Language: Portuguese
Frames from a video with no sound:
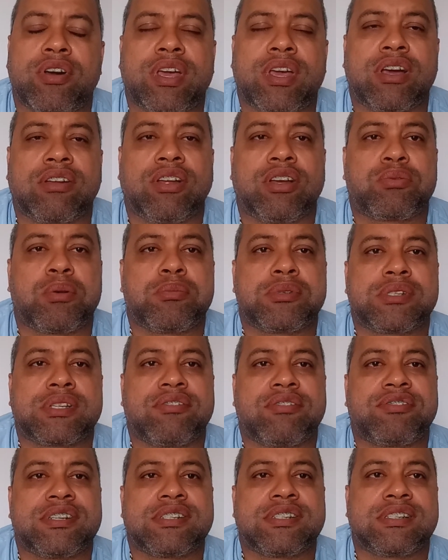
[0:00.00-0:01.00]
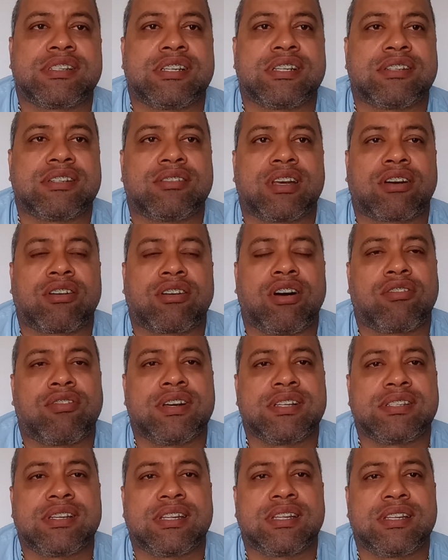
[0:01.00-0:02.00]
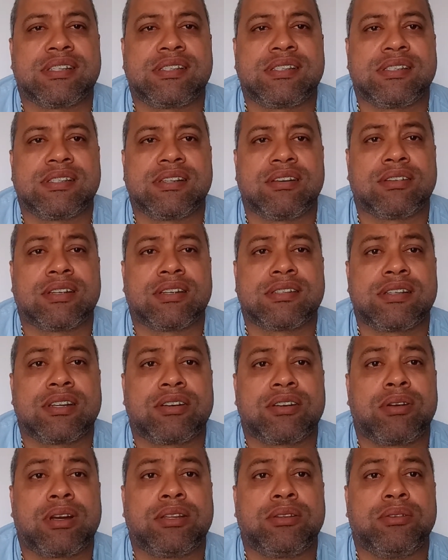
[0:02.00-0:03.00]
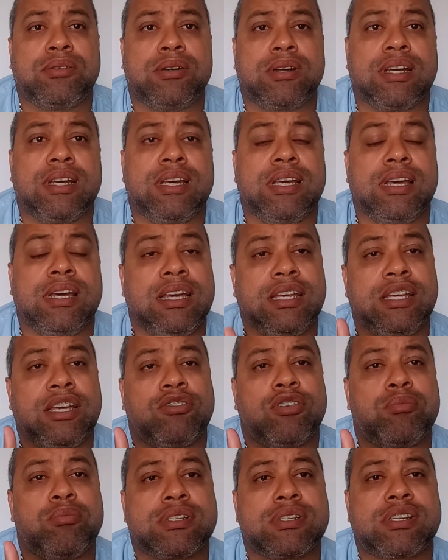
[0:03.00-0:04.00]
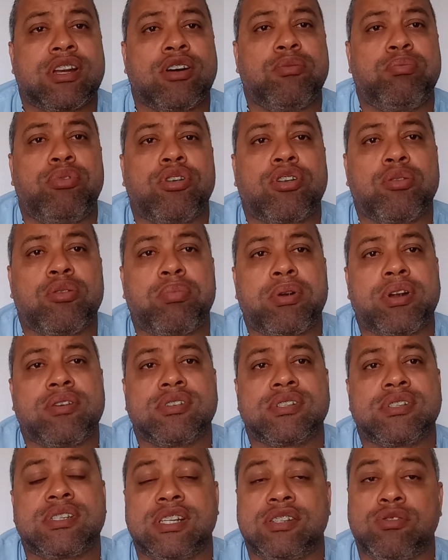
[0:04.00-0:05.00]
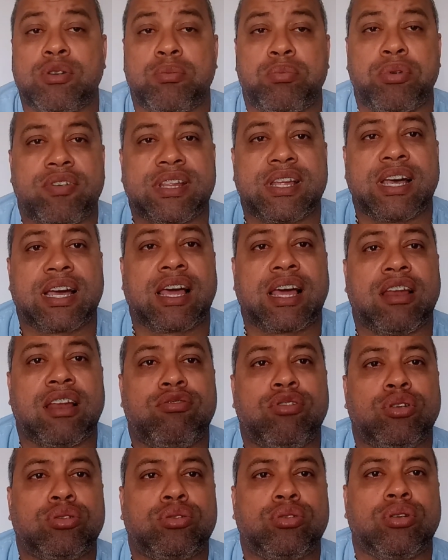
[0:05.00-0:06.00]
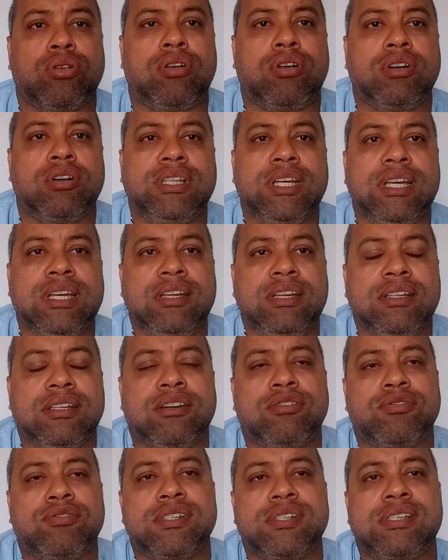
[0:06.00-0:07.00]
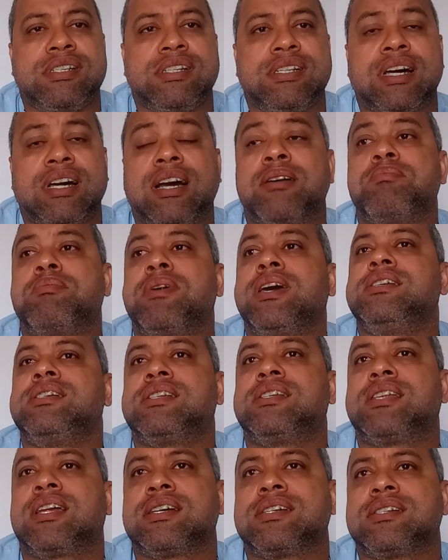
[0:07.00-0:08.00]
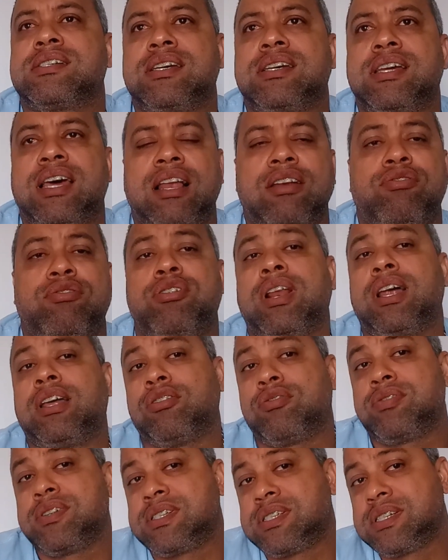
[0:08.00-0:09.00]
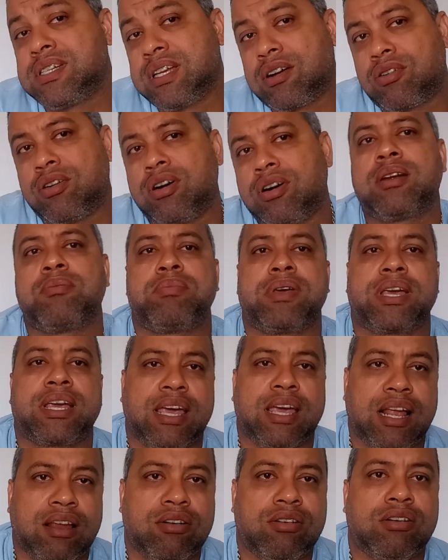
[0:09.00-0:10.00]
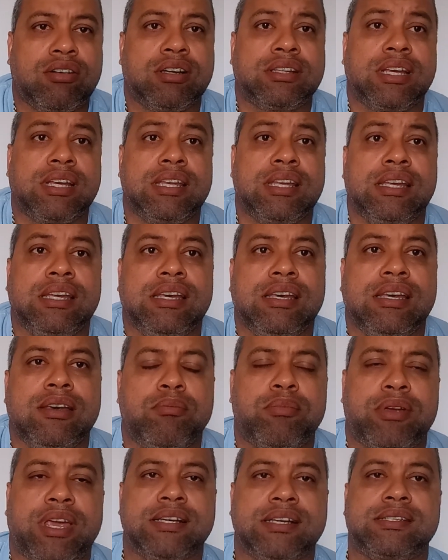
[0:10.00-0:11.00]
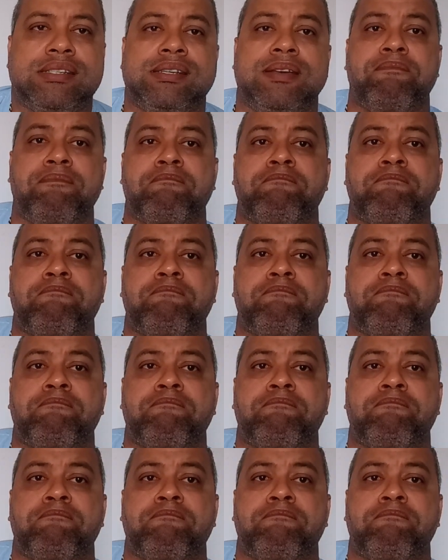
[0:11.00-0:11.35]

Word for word: que nós vamos estar fazendo, né? Qual vai ser a decisão da seguradora. E eu vou mostrar um pouco para vocês. Vou aproveitar que ela voltou ontem, né? Da oficina, acabei de trazer ela, fui lá na oficina agora, peguei ela ontem. Que assim,